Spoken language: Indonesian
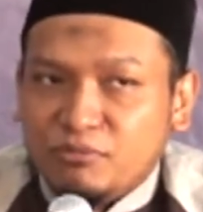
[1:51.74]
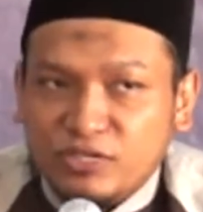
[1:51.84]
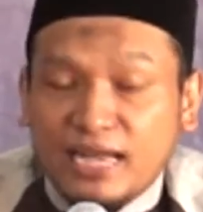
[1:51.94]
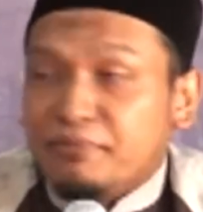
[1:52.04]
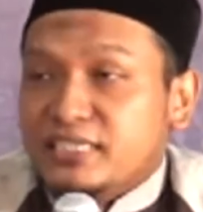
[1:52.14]

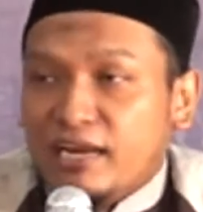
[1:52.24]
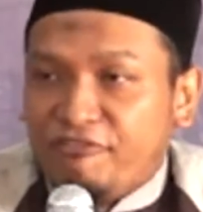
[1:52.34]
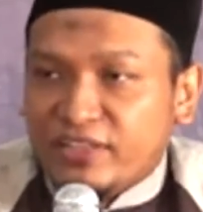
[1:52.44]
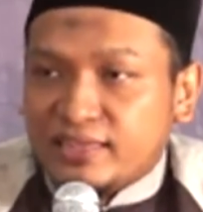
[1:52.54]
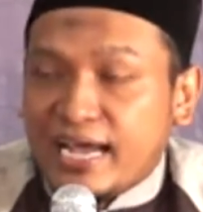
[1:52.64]
kemudian
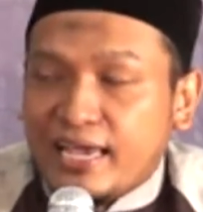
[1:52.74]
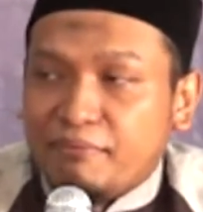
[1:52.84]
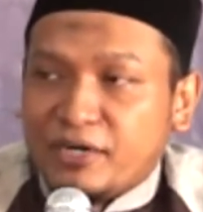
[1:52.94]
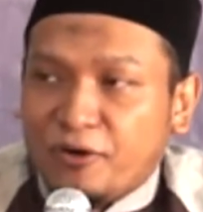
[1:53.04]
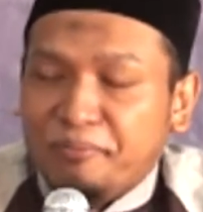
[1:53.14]
menjadi fitnah
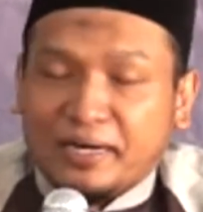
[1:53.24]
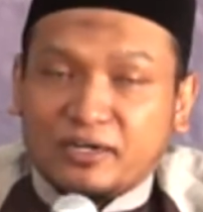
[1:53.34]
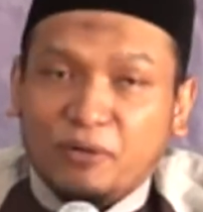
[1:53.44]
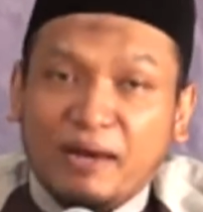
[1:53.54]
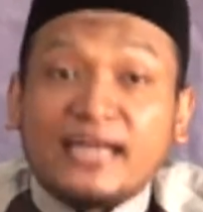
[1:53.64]
yang
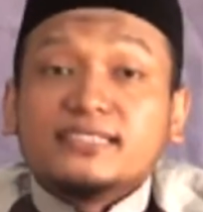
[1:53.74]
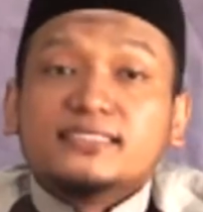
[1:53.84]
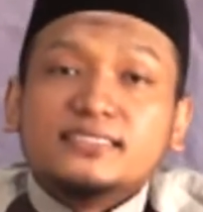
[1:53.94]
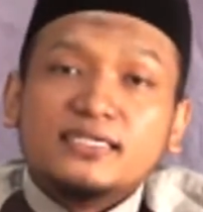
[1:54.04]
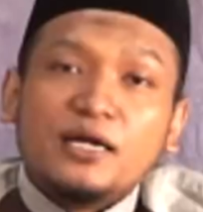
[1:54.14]

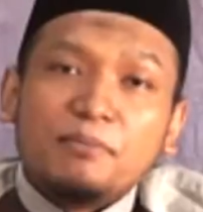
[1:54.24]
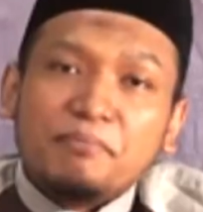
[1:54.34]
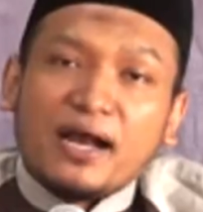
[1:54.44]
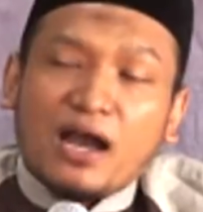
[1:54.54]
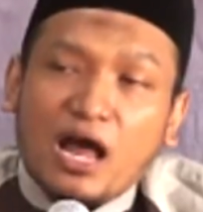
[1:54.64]
berkobar-kobar
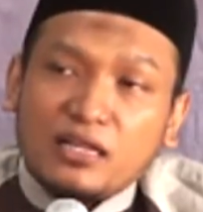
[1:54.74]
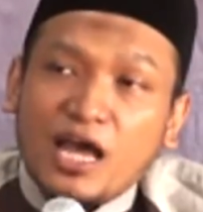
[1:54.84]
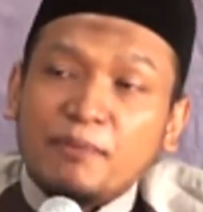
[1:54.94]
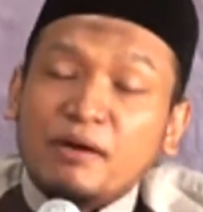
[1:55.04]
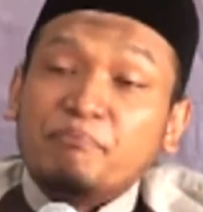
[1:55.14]
maka
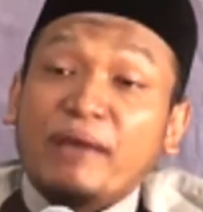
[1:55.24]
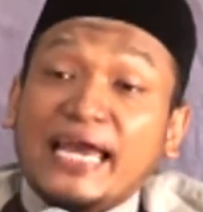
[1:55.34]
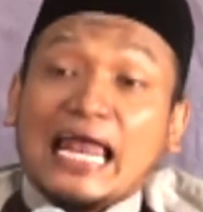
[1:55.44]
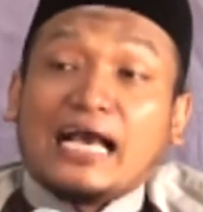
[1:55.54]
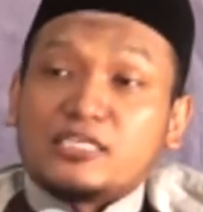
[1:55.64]
Allah
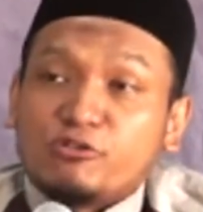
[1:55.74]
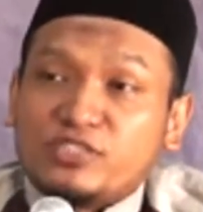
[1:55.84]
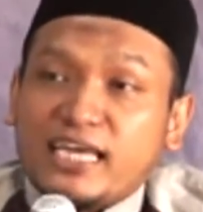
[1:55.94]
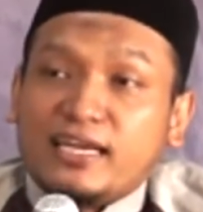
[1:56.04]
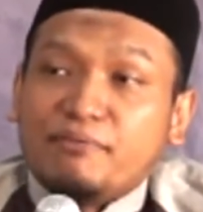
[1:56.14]
membela
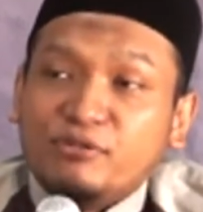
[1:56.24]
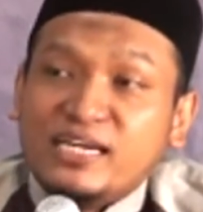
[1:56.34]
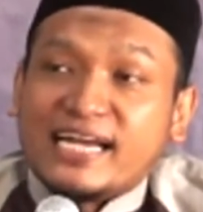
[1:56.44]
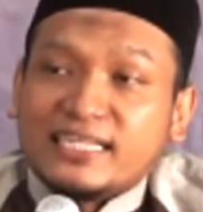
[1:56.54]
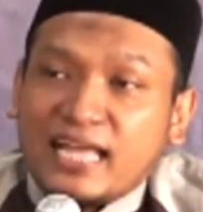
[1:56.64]
kesucian
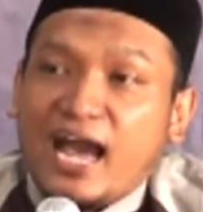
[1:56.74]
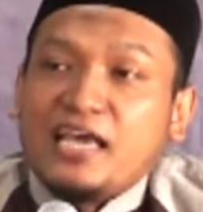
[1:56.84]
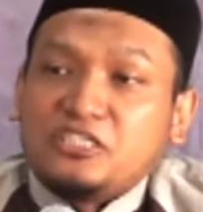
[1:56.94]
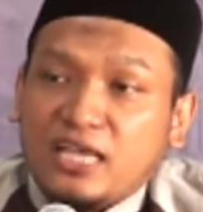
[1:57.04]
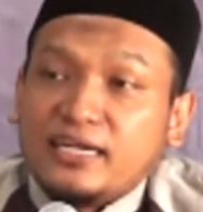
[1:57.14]
ibunda kita
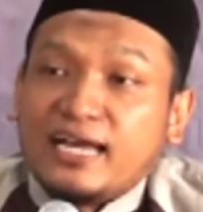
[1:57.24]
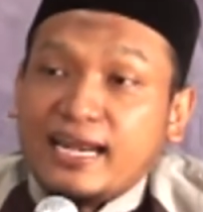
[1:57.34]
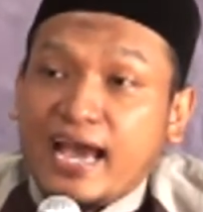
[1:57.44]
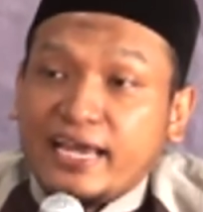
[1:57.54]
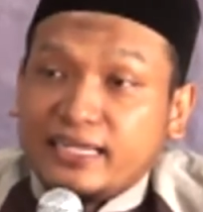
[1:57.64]
Aisyah
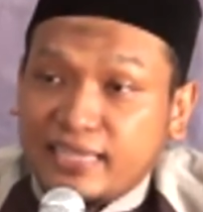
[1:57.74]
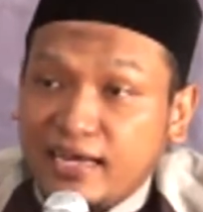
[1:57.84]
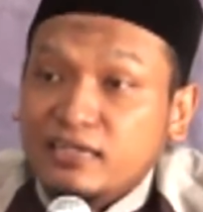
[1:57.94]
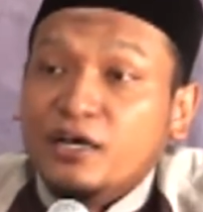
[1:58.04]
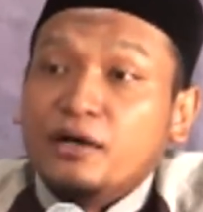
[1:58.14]
dengan ayat
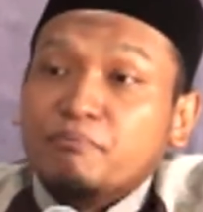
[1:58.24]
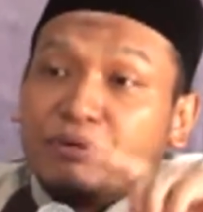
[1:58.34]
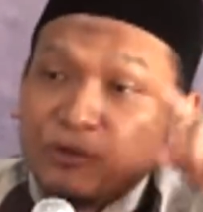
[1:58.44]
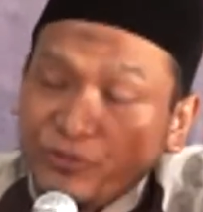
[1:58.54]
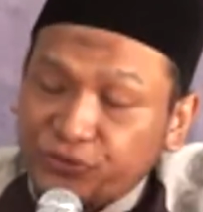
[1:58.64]
yang
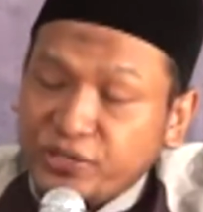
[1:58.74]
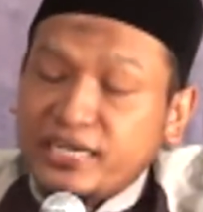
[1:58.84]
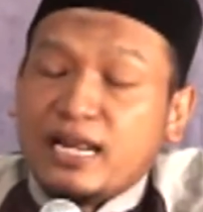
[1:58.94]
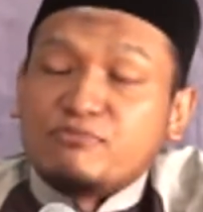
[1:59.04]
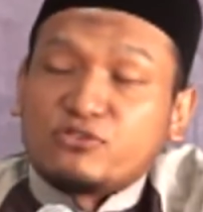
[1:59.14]
beruntun
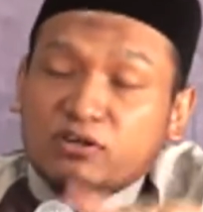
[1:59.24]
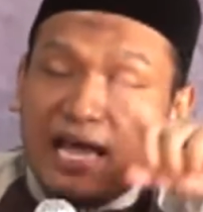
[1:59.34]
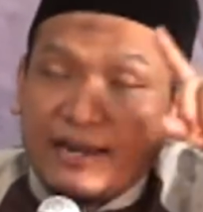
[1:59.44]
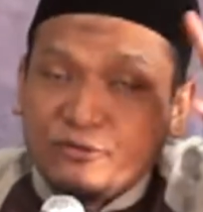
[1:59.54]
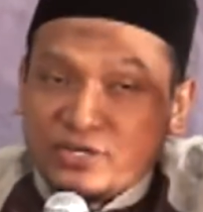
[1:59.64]
di dalam
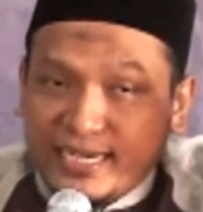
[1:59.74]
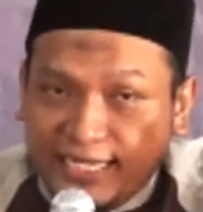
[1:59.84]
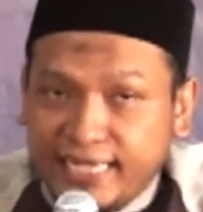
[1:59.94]
surah An-Nur